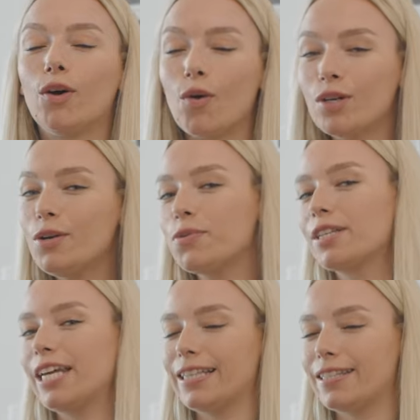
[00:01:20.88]
Und
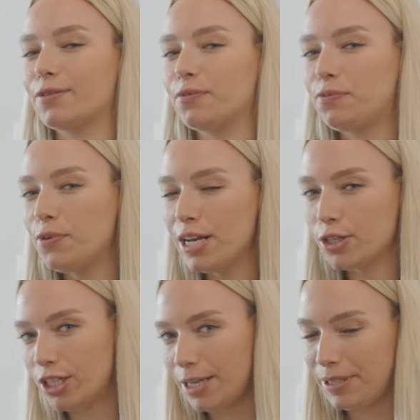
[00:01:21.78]
los geht's. Führ
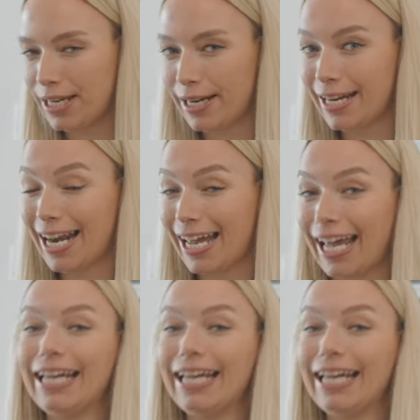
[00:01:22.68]
das Stäbchen in deiner